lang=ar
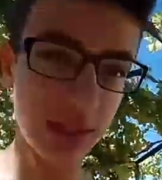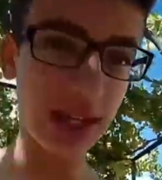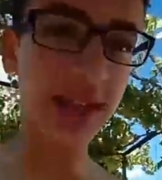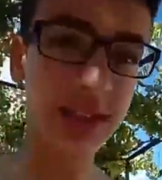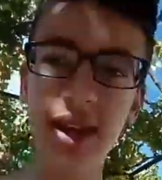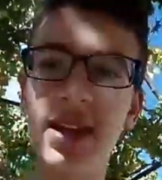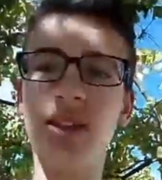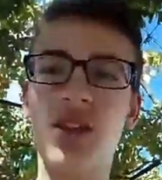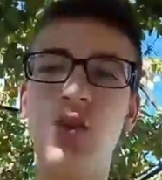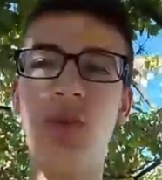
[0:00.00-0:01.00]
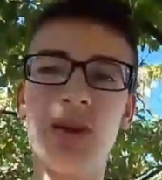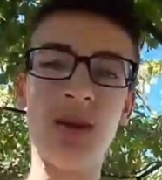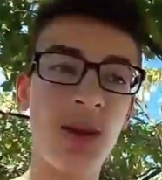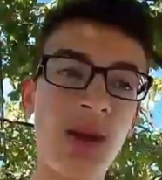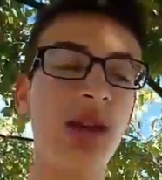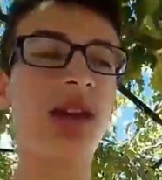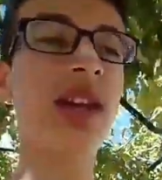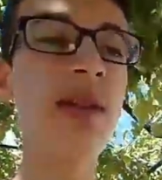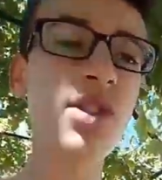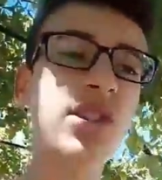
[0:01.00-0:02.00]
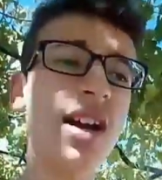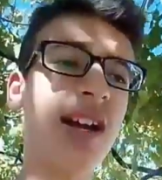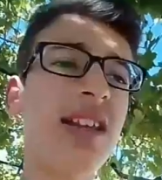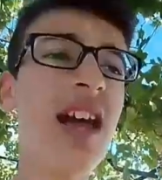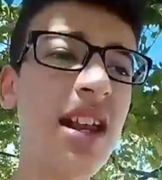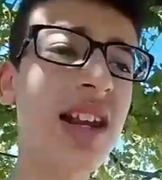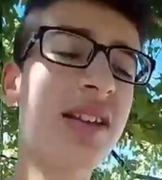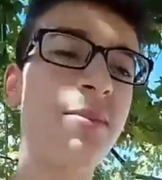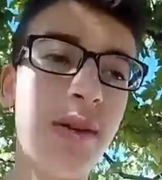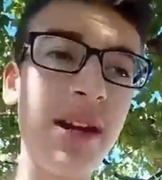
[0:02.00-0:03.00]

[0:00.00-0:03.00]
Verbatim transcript: هي دقه تشوي هي مش دقه دخلت